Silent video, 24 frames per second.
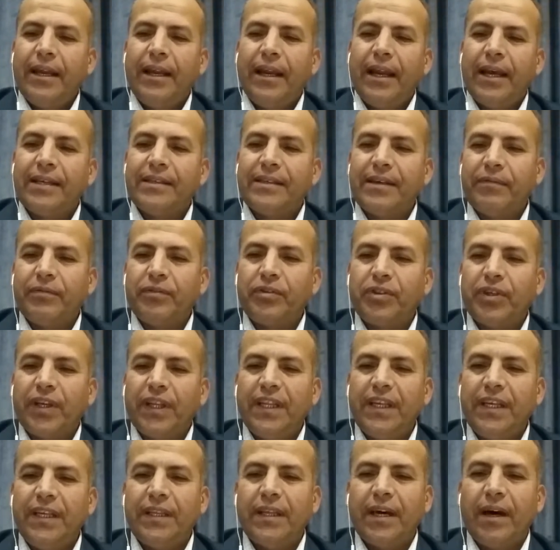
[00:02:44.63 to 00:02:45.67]
للأسف
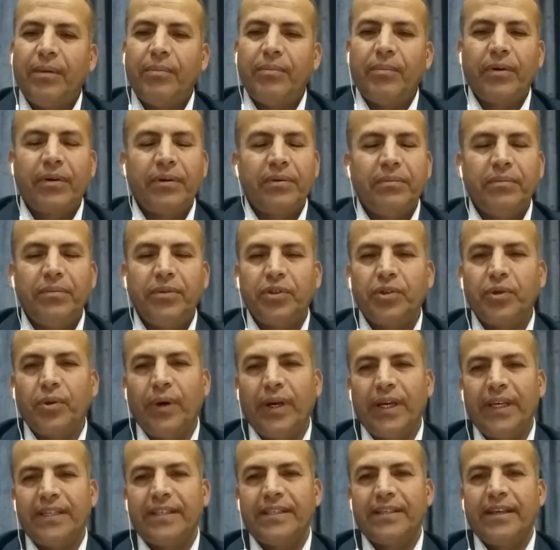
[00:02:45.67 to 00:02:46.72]
الشديد أمر مش
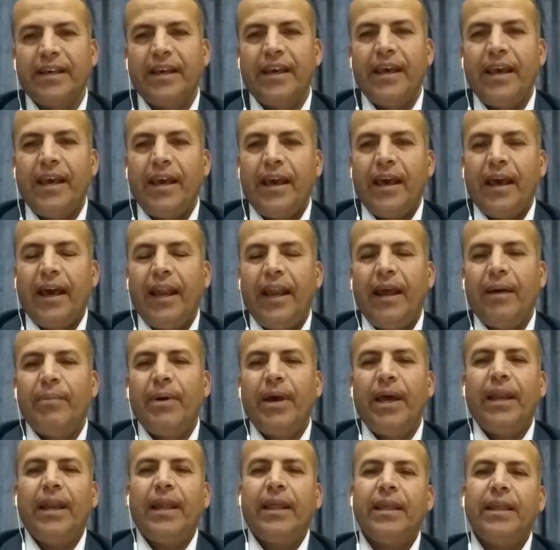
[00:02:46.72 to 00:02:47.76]
كويس
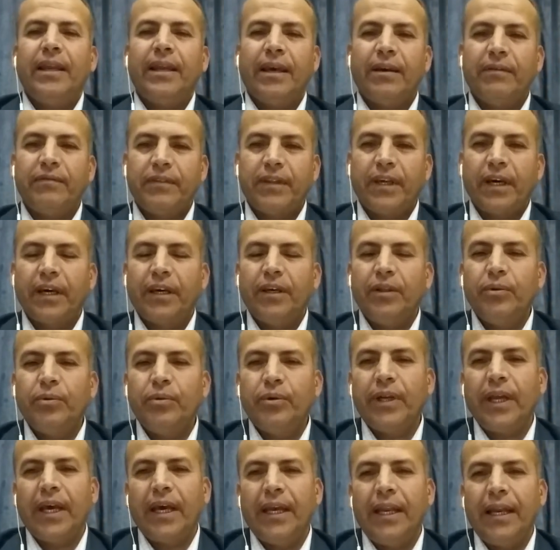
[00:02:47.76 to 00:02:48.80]
الآباء الذين
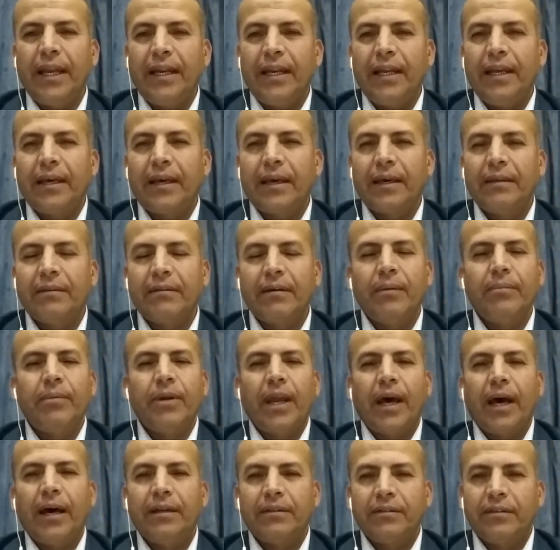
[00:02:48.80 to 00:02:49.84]
يفتقدون إلى الخطاب
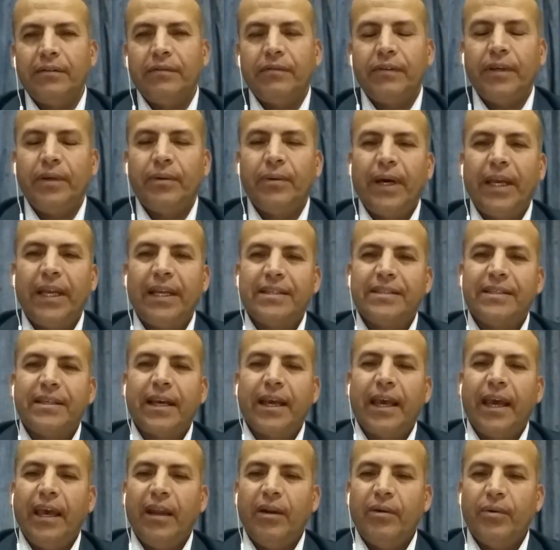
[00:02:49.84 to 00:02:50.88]
العاطفي وإلى
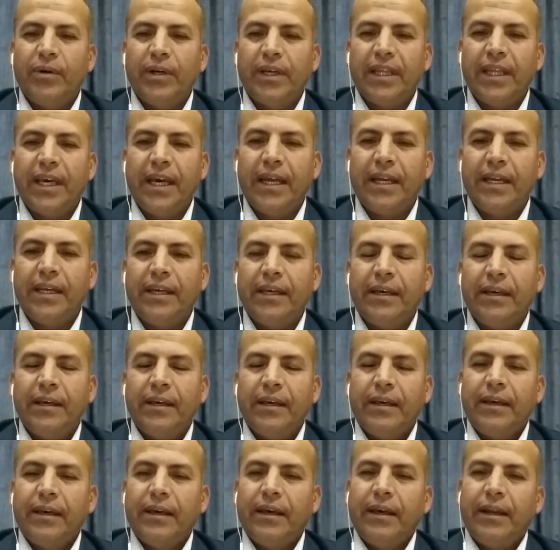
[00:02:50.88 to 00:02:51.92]
الذكاء الوجداني
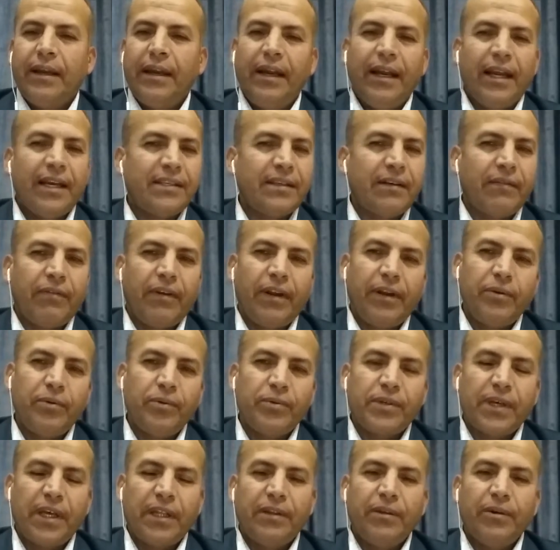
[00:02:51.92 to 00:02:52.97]
للأسف
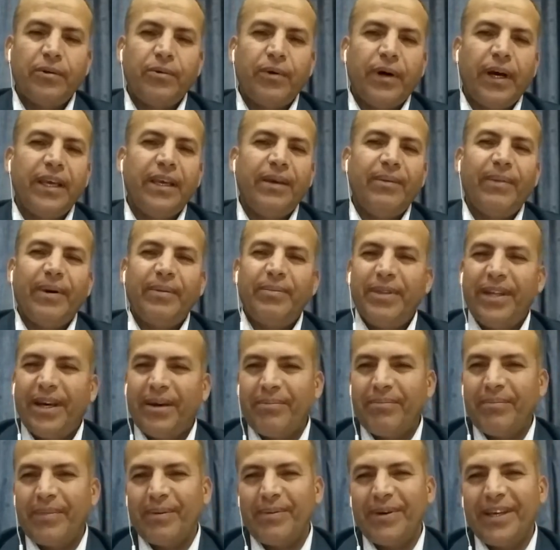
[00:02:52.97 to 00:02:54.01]
لن يصدروا أي
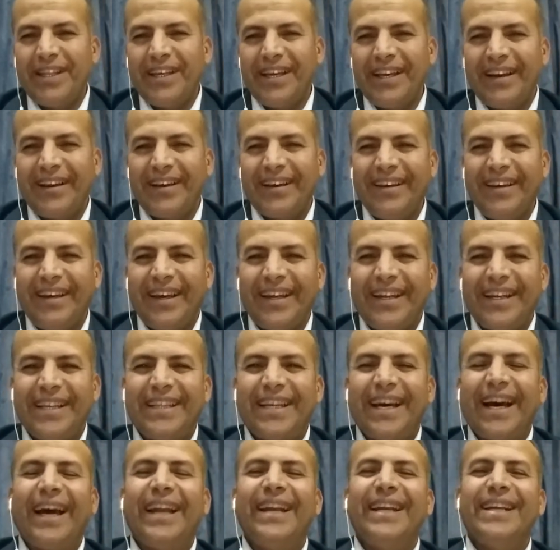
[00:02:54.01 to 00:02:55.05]
مبدأ من مبادئ القيادة
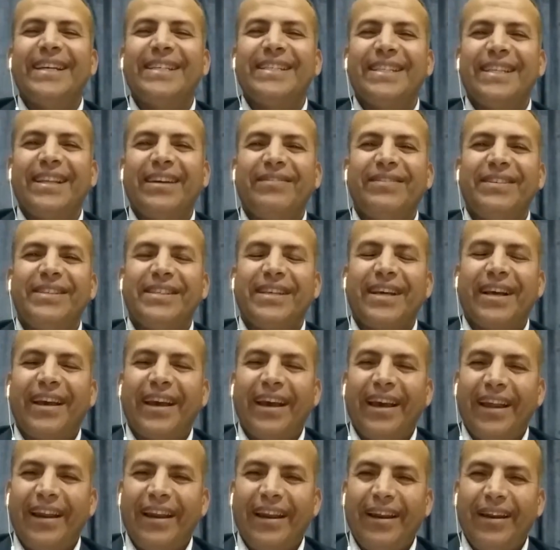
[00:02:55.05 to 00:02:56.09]
تحدثنا في
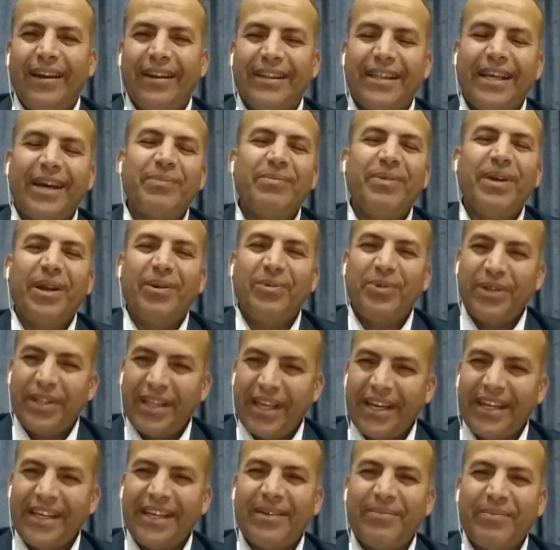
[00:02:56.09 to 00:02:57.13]
الذكاء التربية
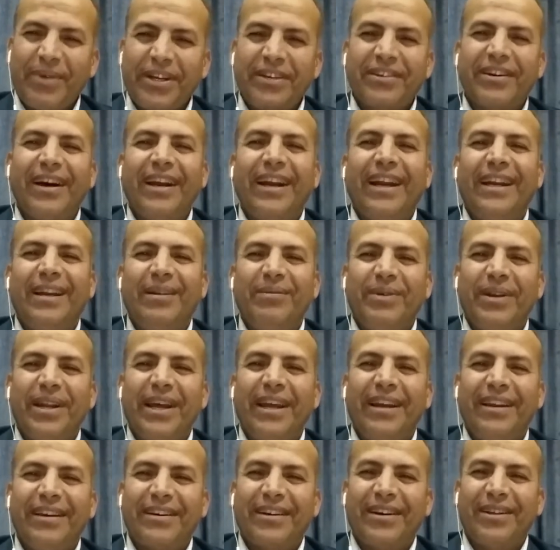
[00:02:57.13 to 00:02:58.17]
الوجدانية مدخلا
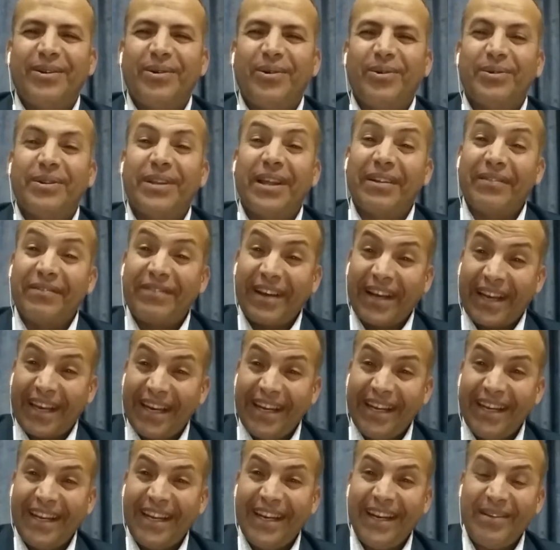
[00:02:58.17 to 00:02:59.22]
لبناء الإرادة والوجدان
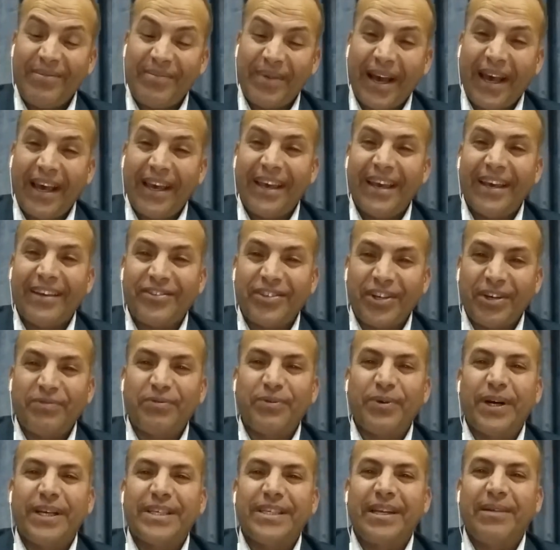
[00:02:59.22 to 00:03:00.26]
فاكرين اللي معايا
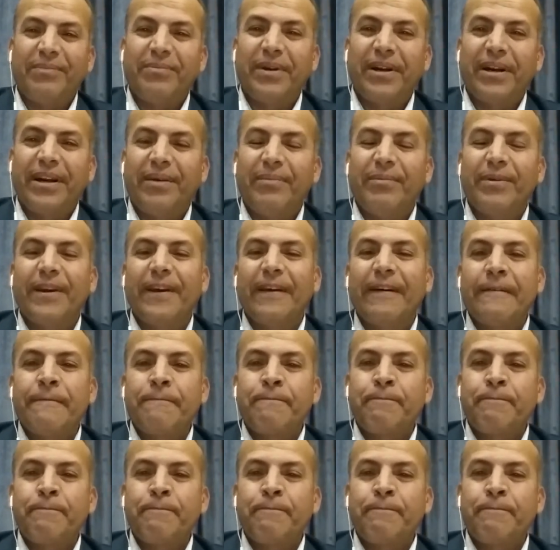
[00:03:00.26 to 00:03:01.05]
شافوا هذا البرنامج